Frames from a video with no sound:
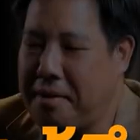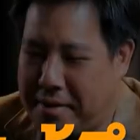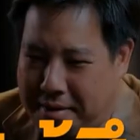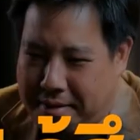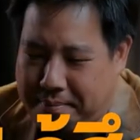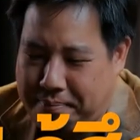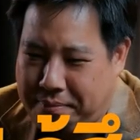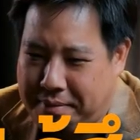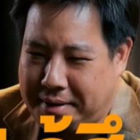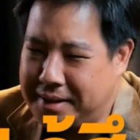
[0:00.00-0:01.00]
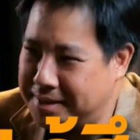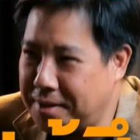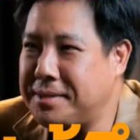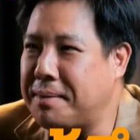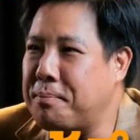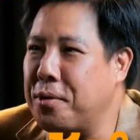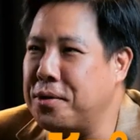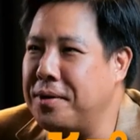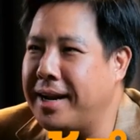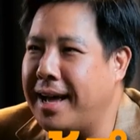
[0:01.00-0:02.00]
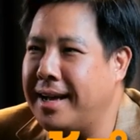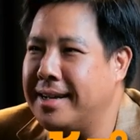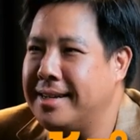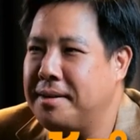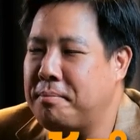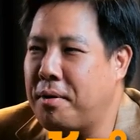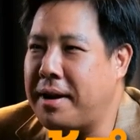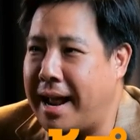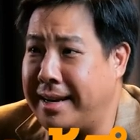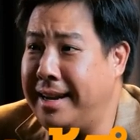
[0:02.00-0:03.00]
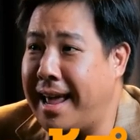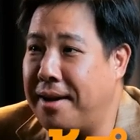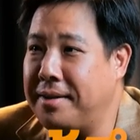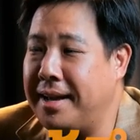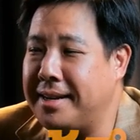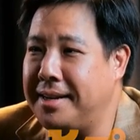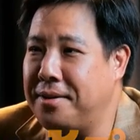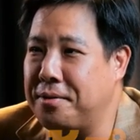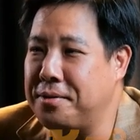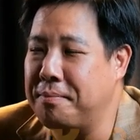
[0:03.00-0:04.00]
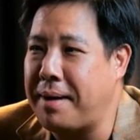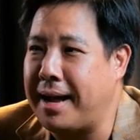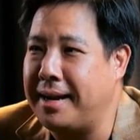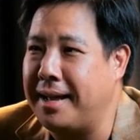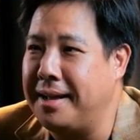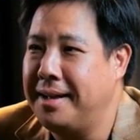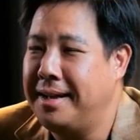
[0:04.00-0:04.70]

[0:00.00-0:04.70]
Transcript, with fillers: ก็ต้องเจ็บปวดอยู่แล้วนะ เพราะครั้งที่แล้วเนี่ยที่โดนยุบพักเนี่ย